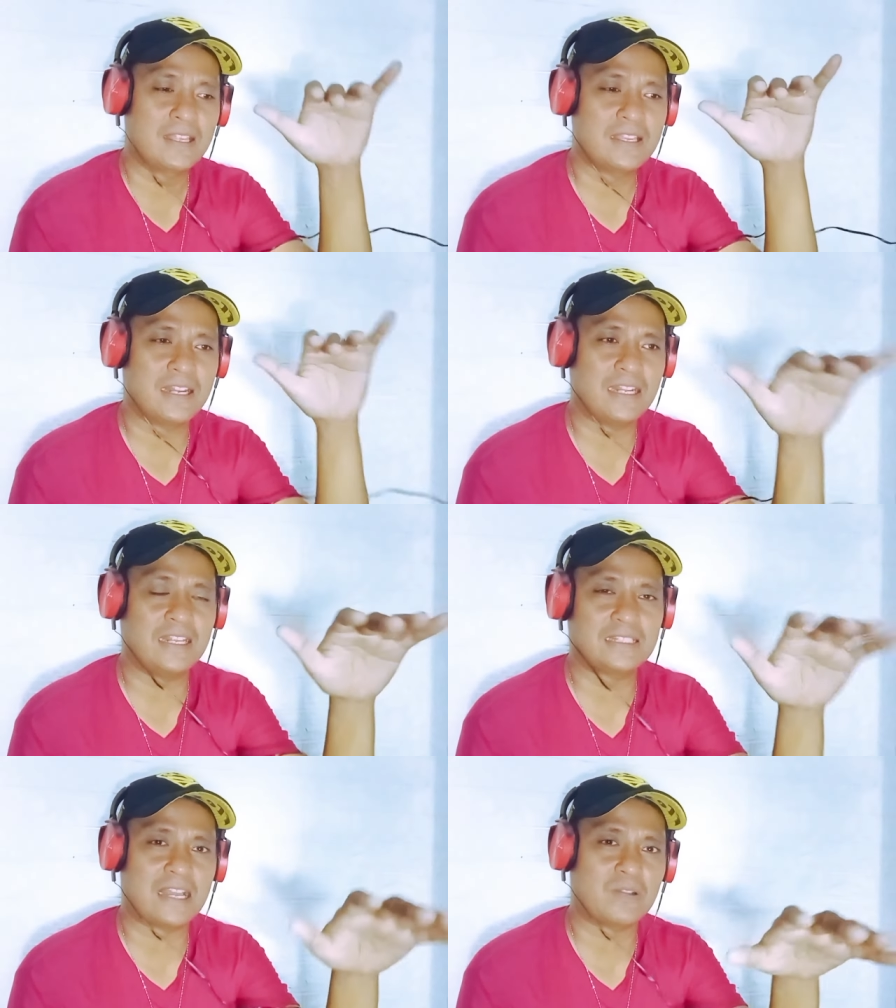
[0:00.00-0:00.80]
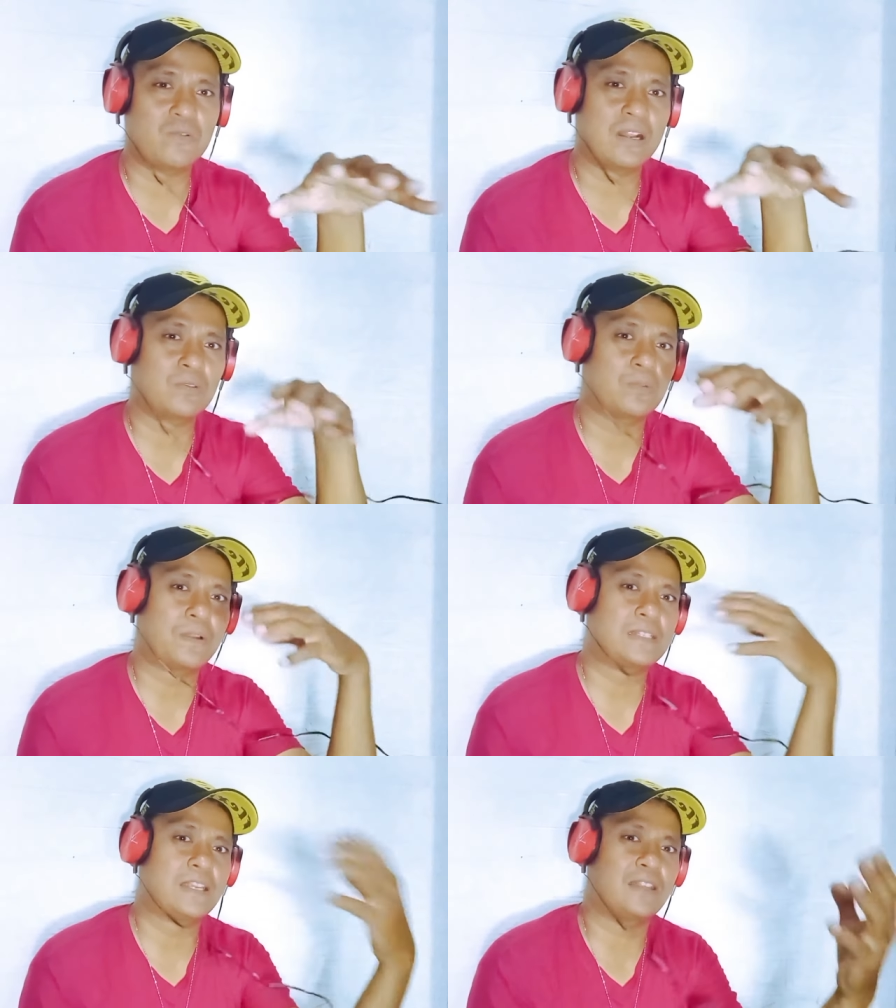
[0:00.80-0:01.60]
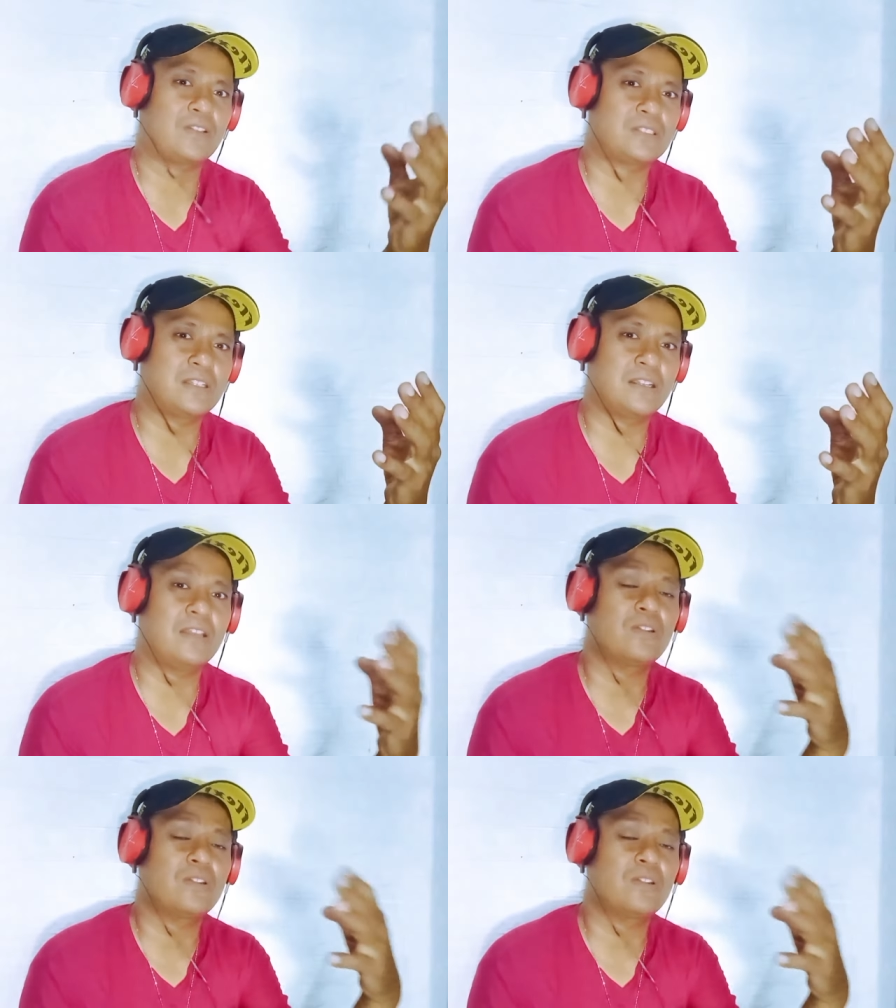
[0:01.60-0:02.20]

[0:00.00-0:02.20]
jadi di saat gua untuk merasakan itu sendiri,